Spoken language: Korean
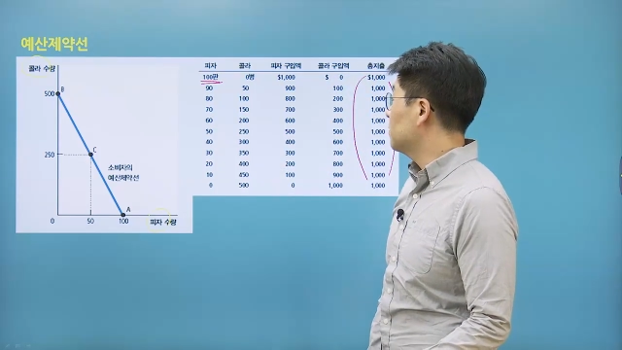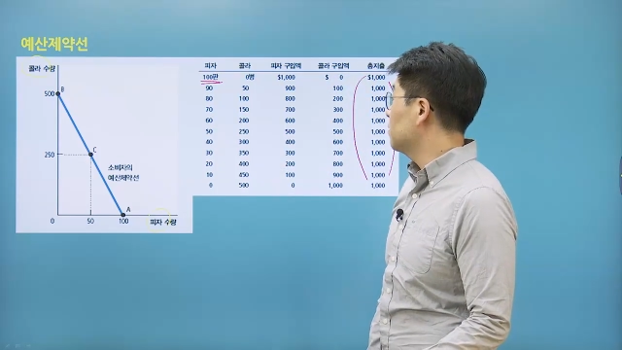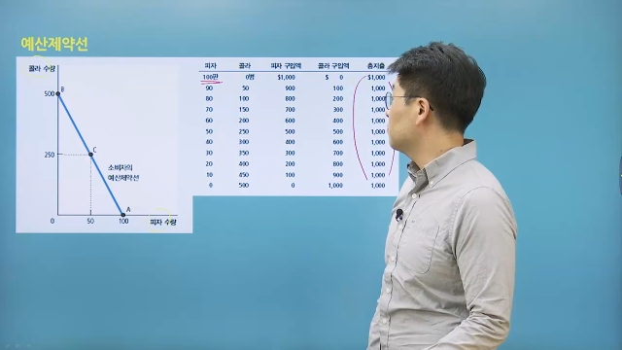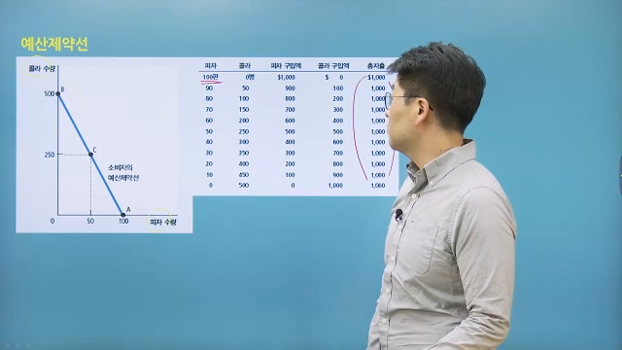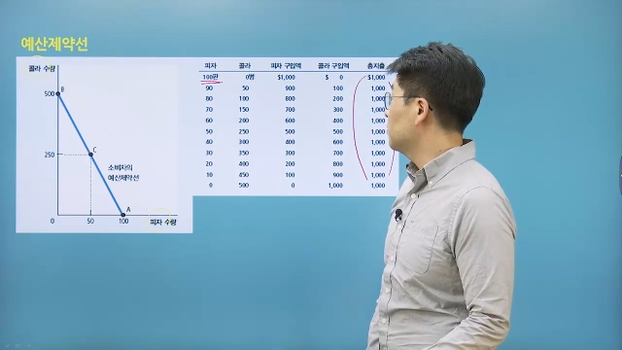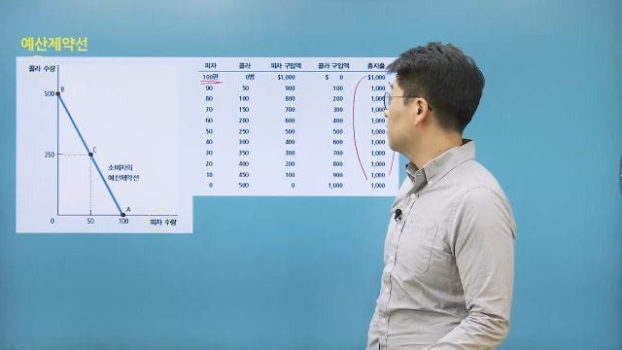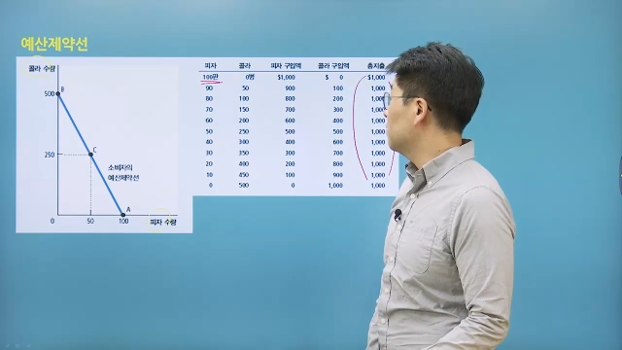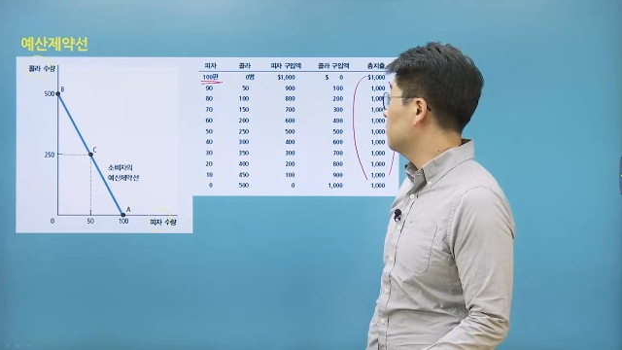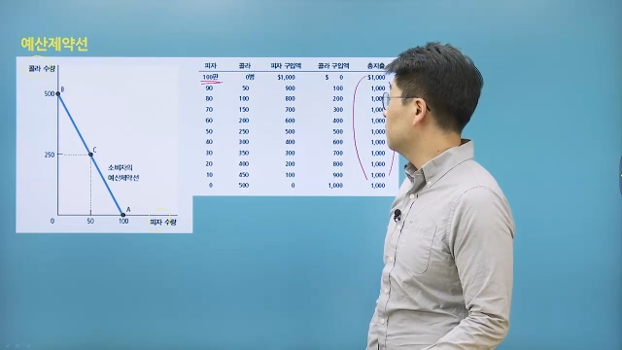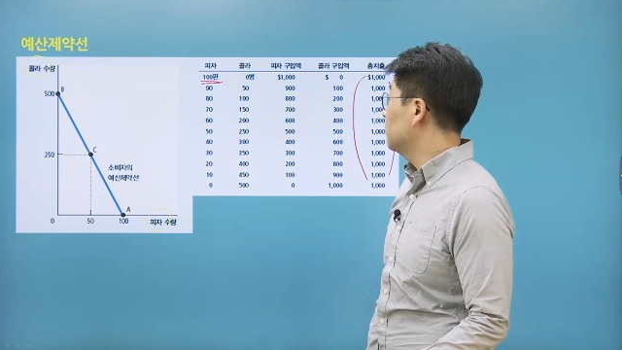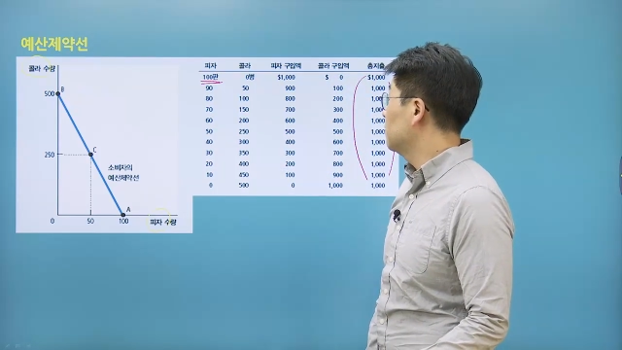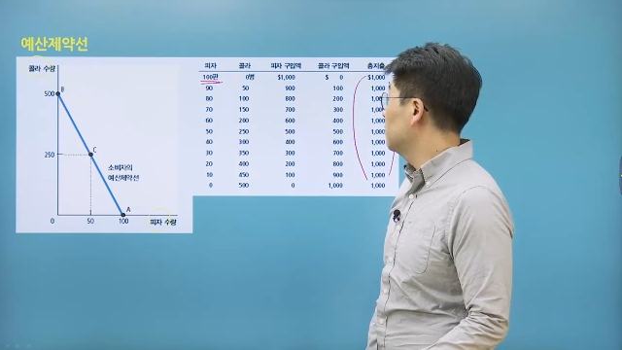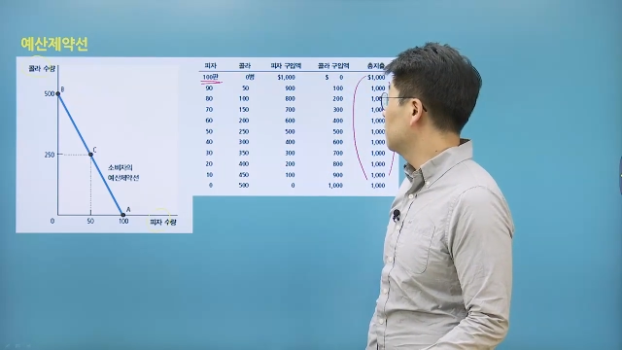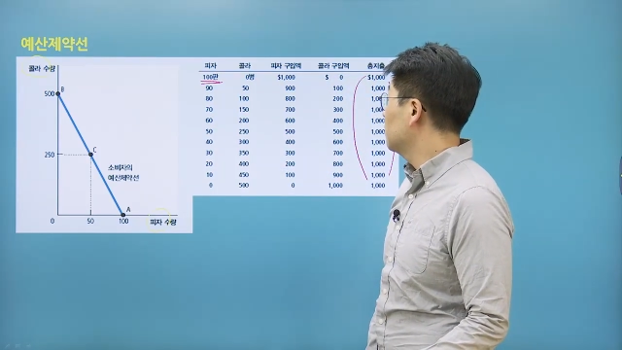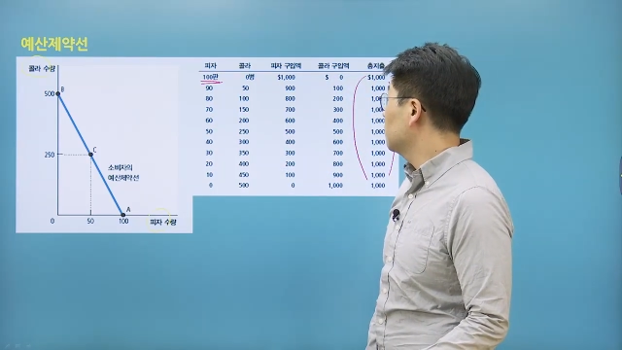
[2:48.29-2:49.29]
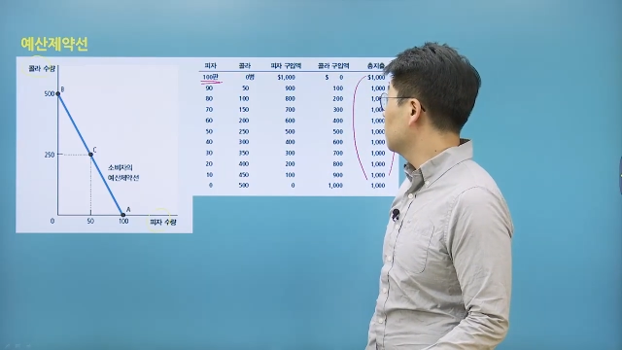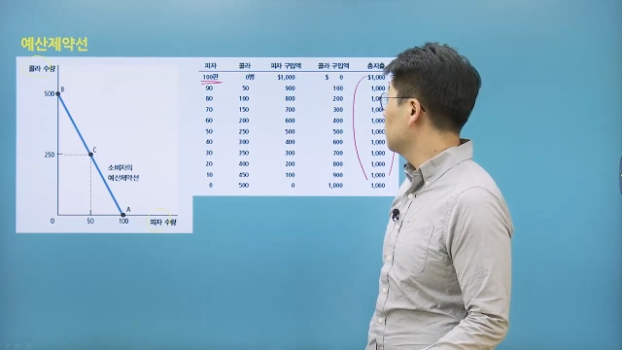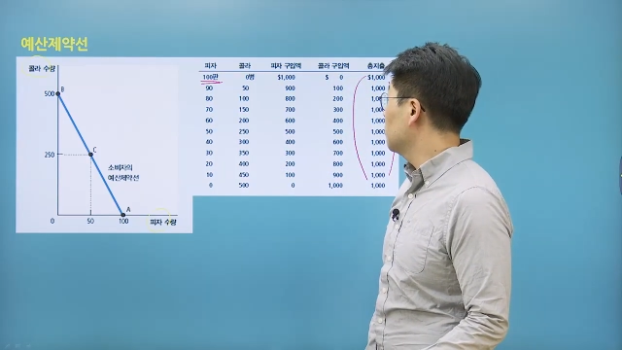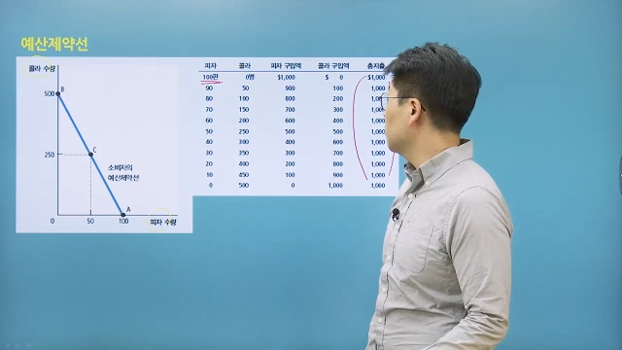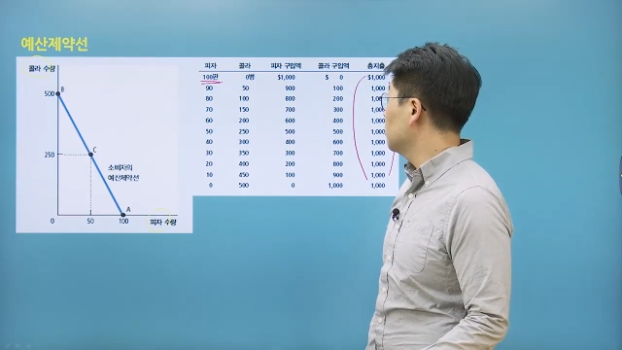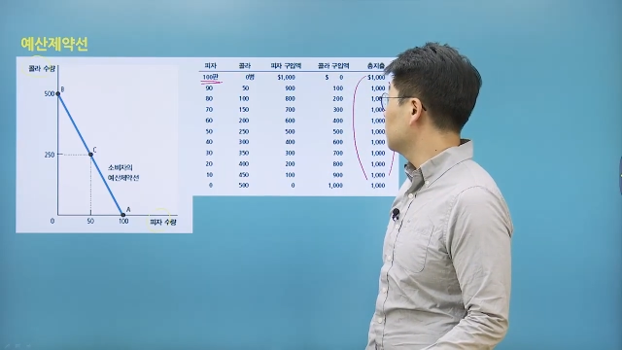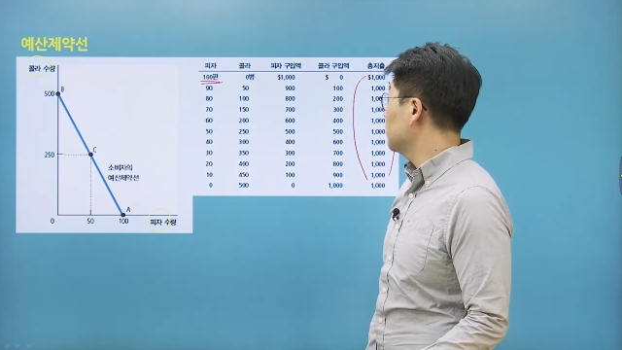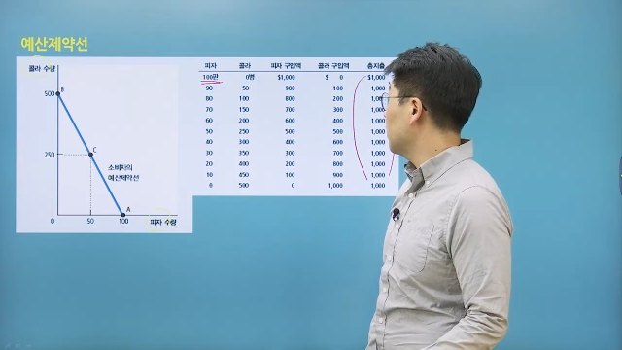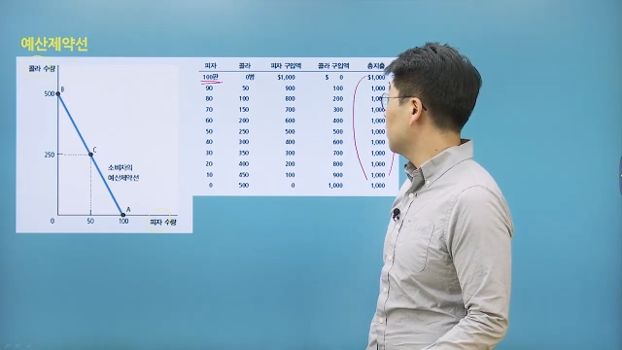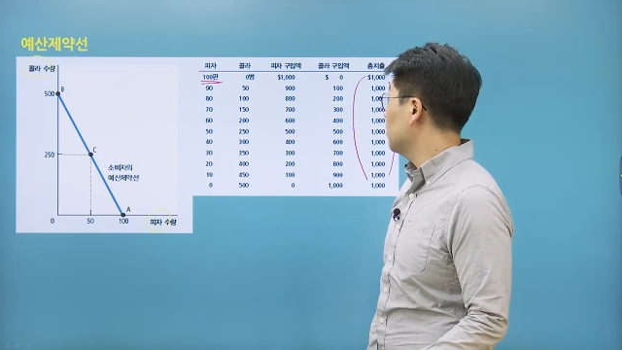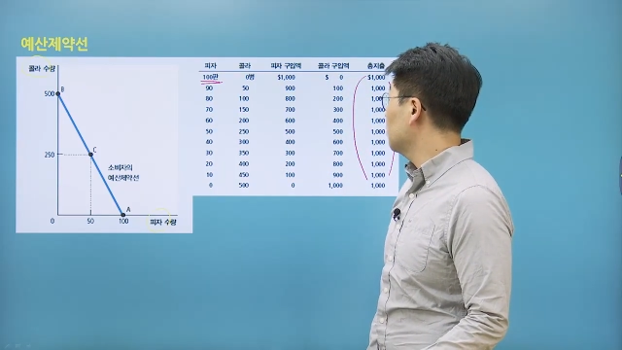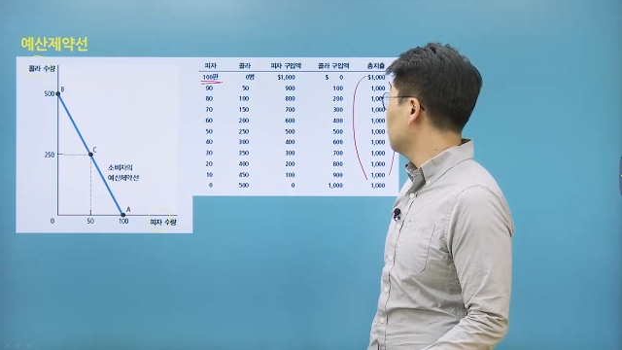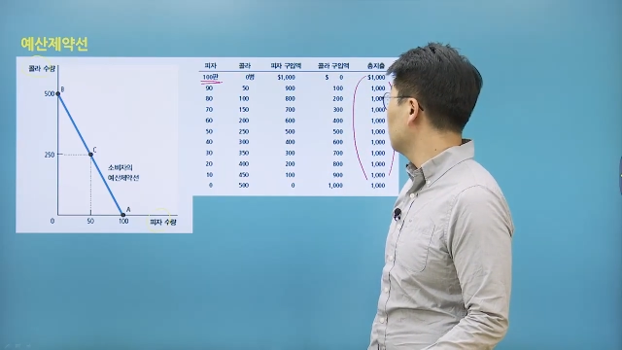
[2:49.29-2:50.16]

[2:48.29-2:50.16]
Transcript: 살 수 있네요. 그러면 가격이